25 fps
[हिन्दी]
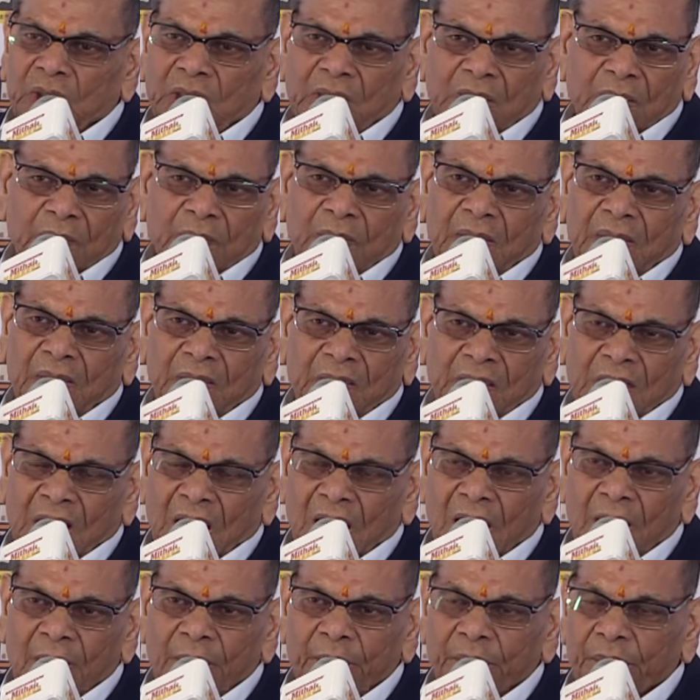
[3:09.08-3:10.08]
चीज़ बनती
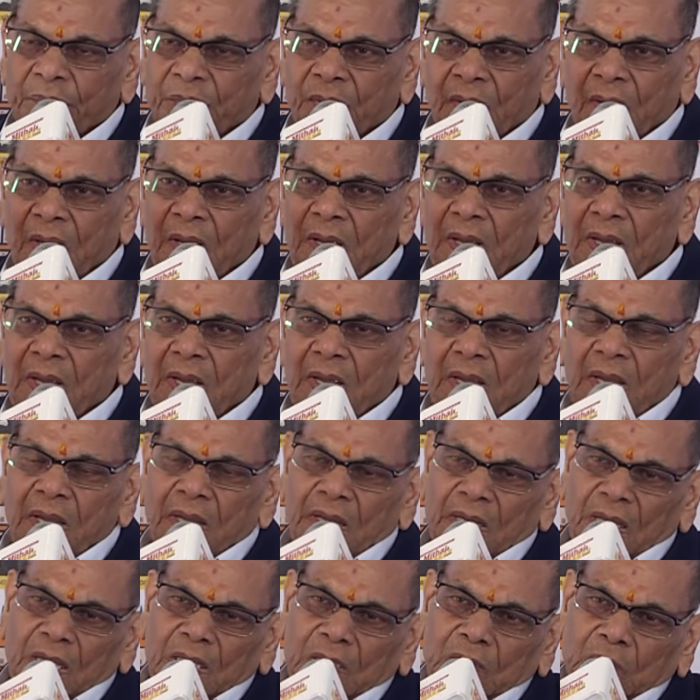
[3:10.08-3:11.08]
है
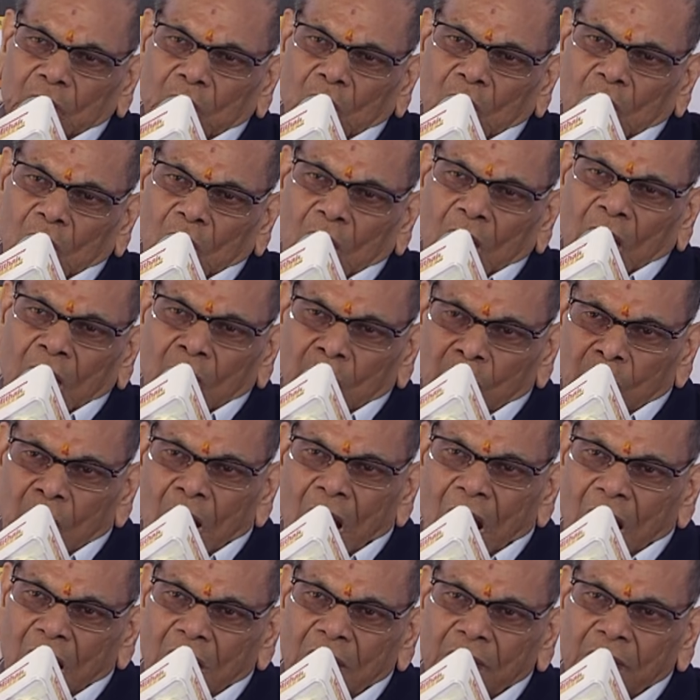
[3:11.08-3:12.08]
एक तो हलवा